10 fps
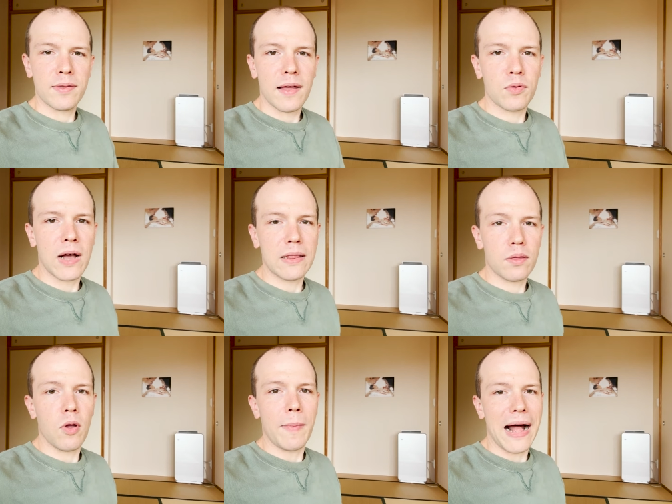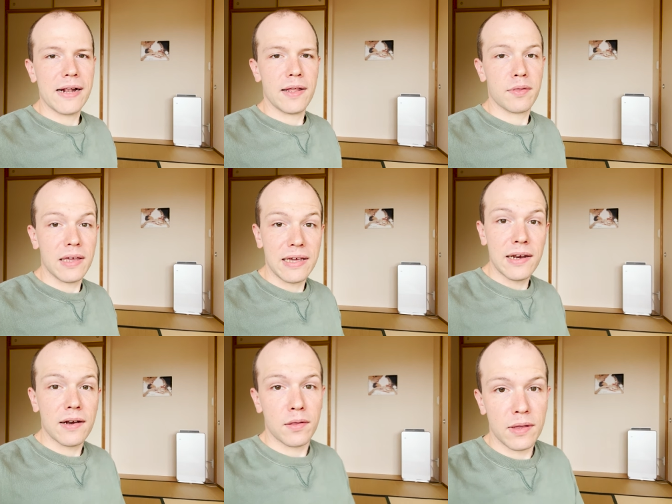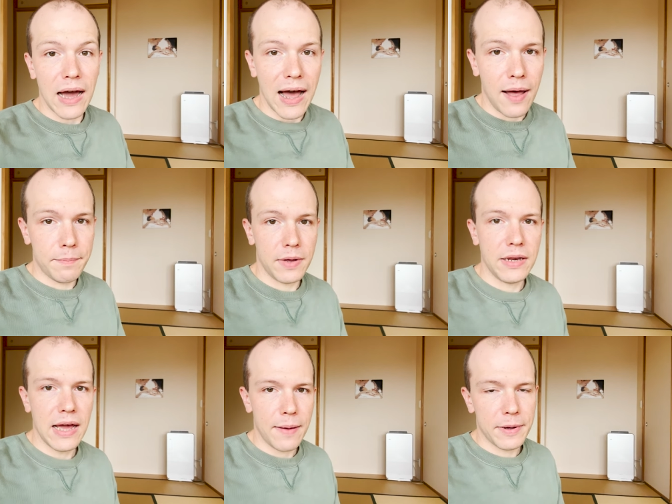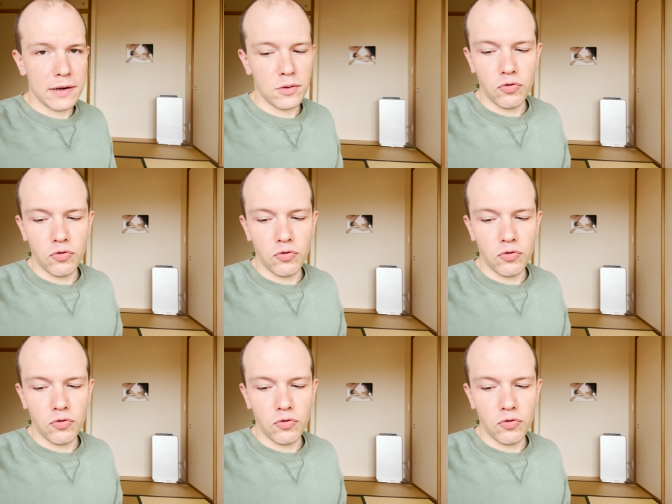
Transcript: also ganz normal, dass die Kinder das hier haben in Japan, diese